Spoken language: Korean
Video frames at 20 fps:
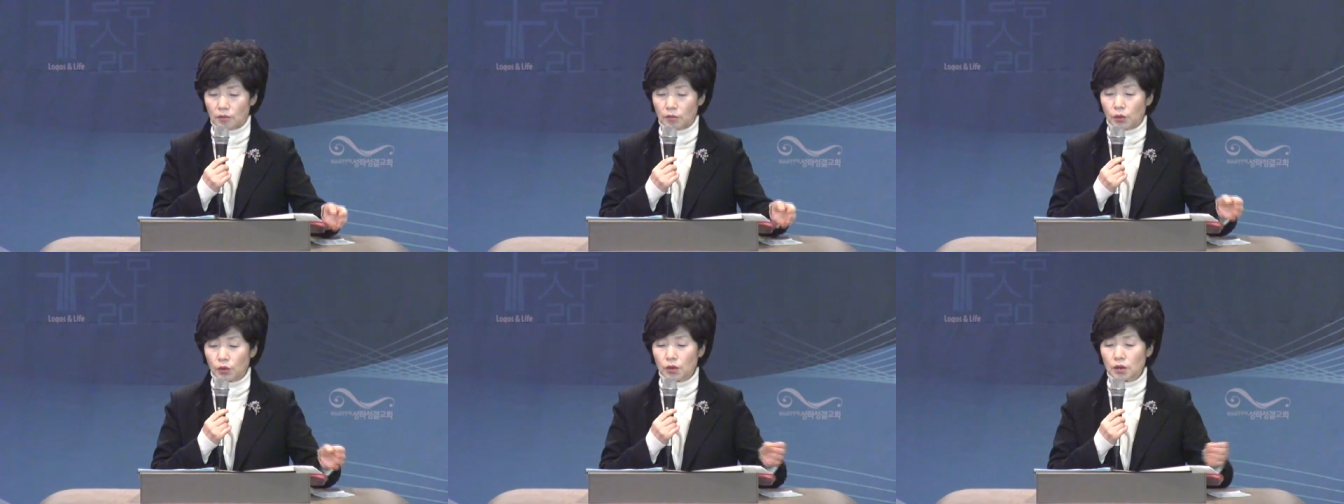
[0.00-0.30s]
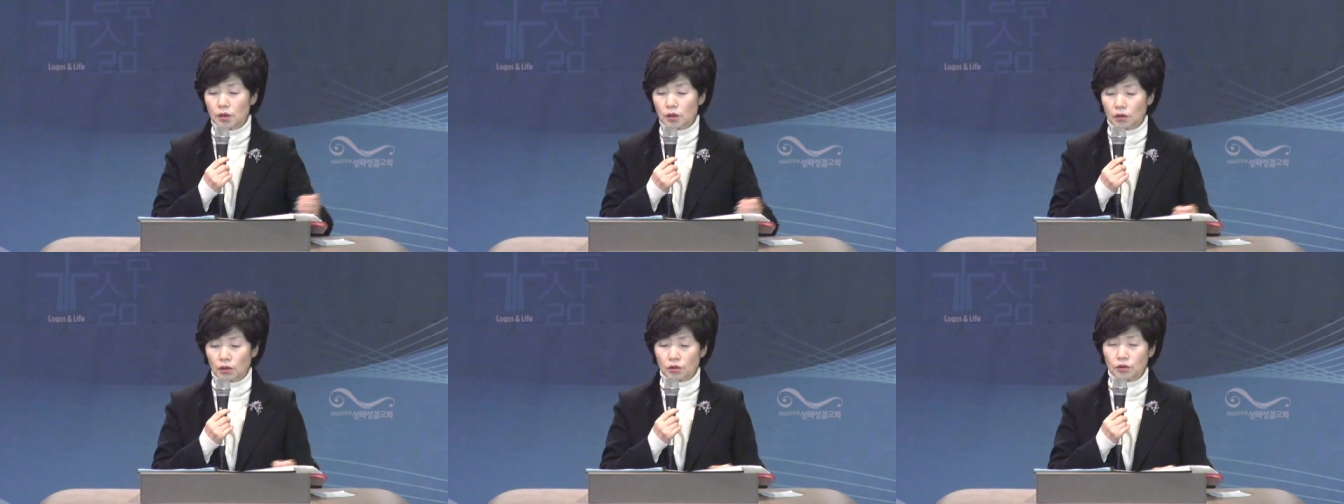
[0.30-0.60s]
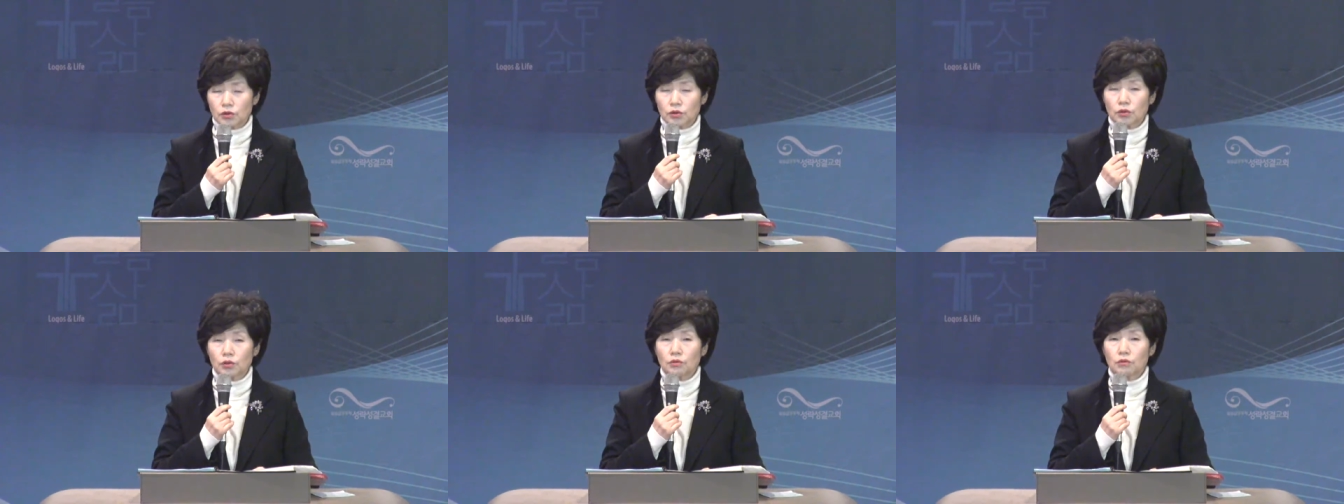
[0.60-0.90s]
모든
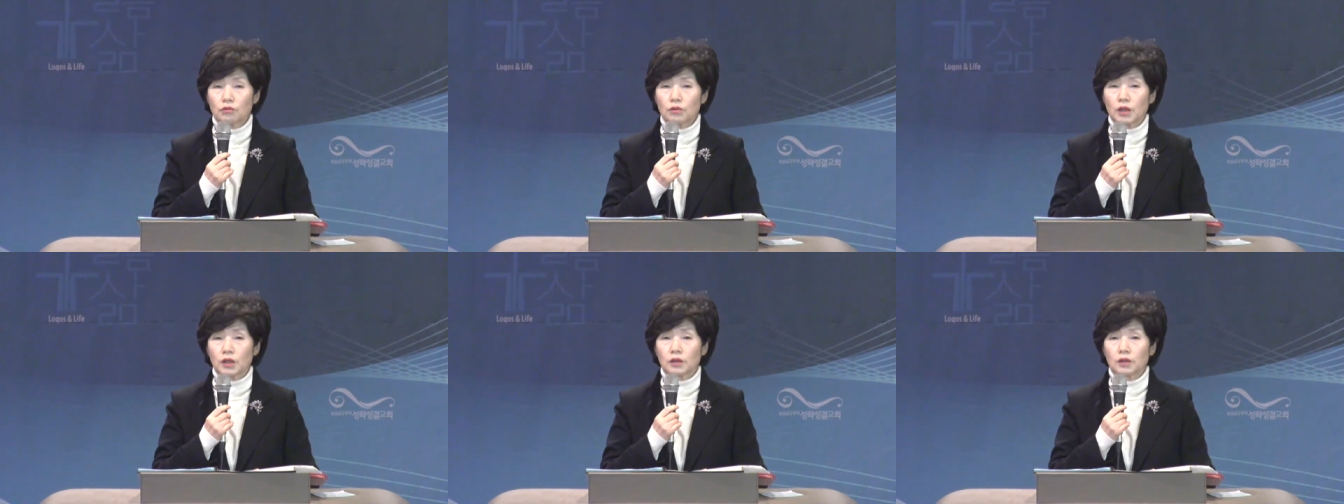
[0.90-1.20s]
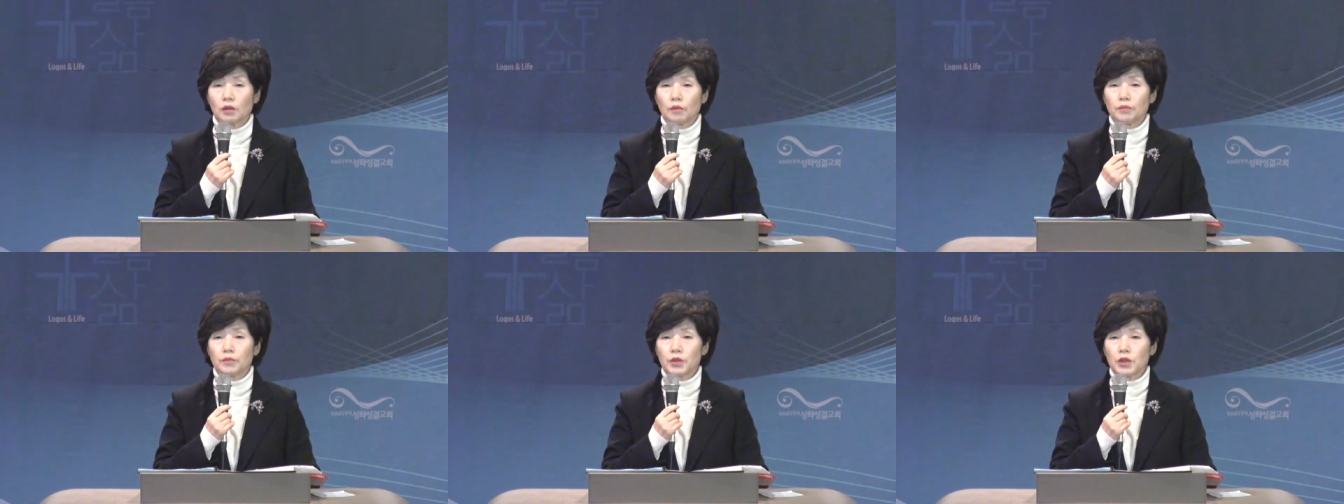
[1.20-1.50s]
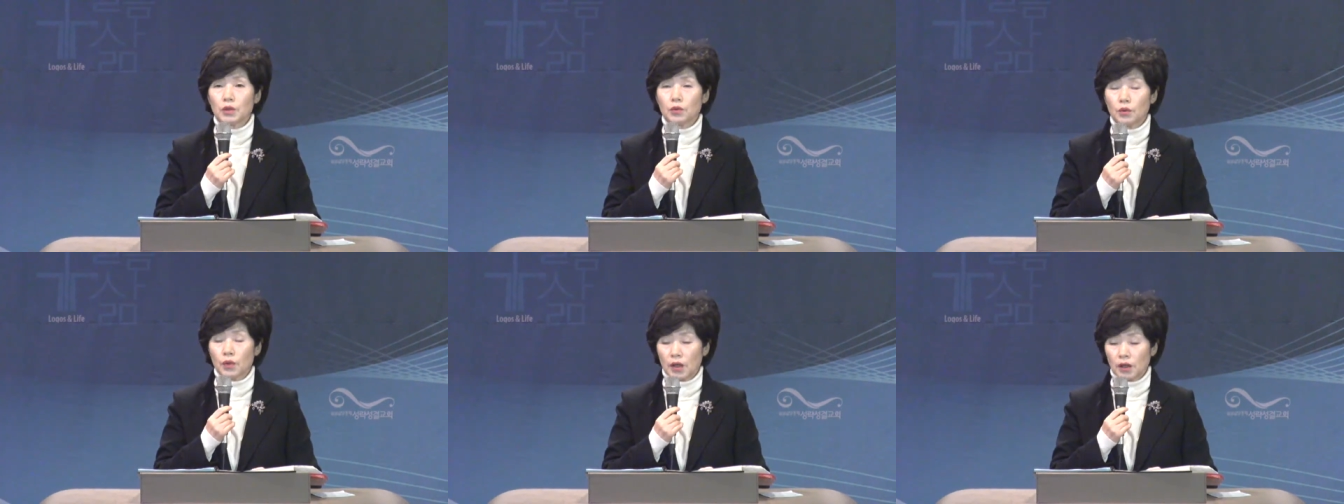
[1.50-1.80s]
걱정과
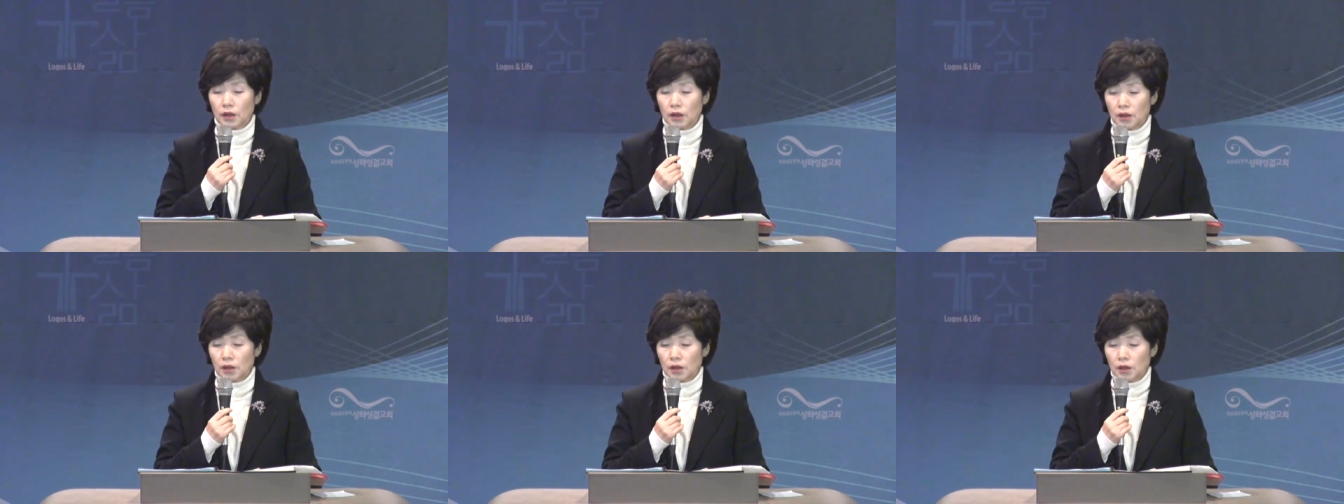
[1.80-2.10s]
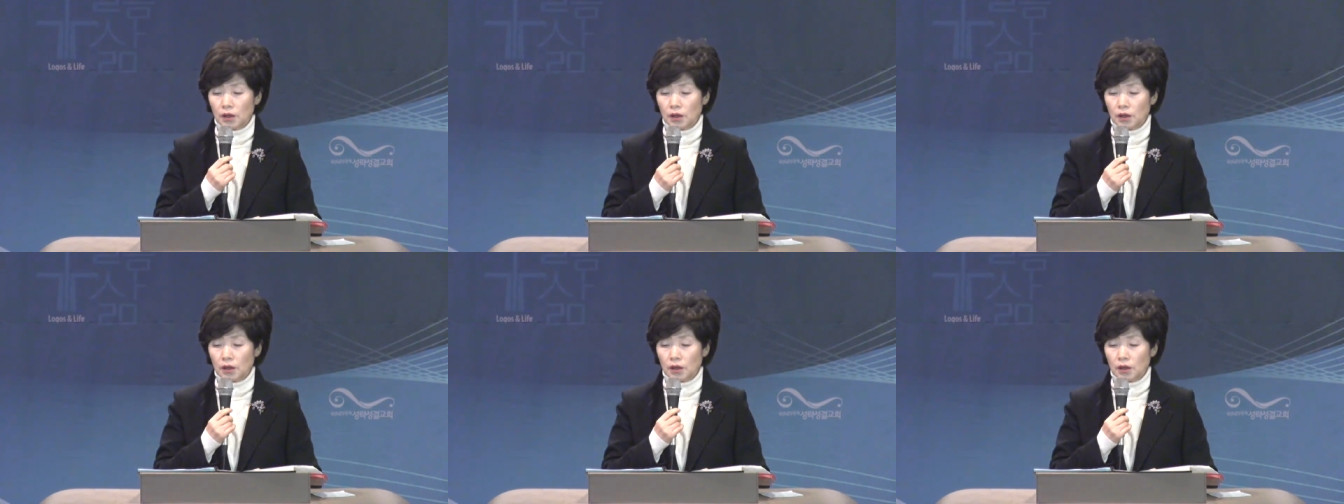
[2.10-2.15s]
염려와